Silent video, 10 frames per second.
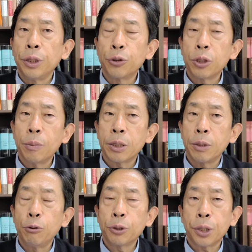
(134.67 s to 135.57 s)
예수님
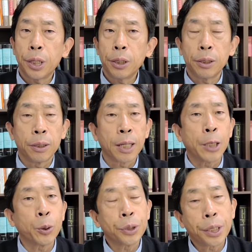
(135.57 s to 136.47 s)
말씀 이웃 사랑은
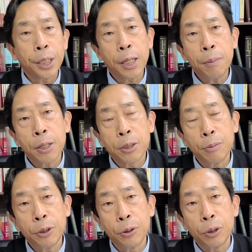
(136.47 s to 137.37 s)
가족 사랑이라는
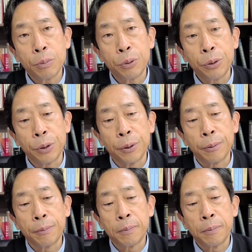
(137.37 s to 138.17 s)
말씀을 드리고 싶은 거예요.